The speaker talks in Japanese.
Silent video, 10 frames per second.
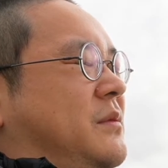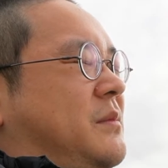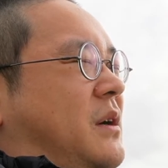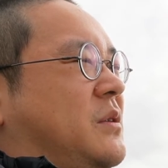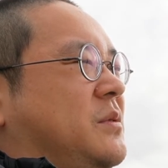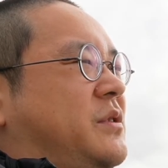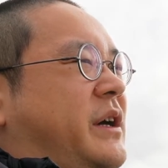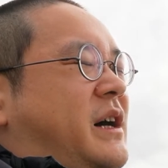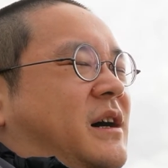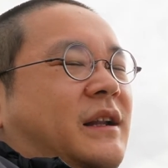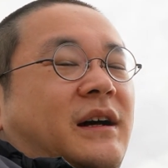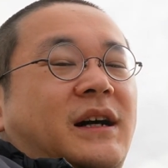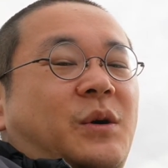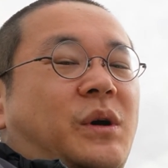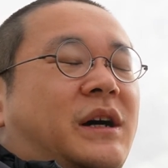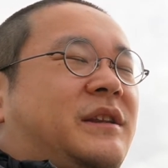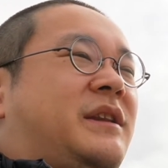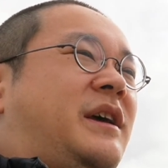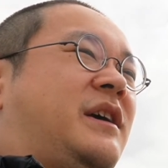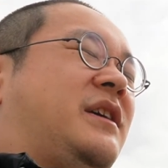MacBookAir かなんかを買っ
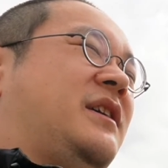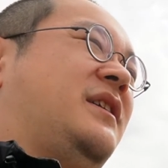て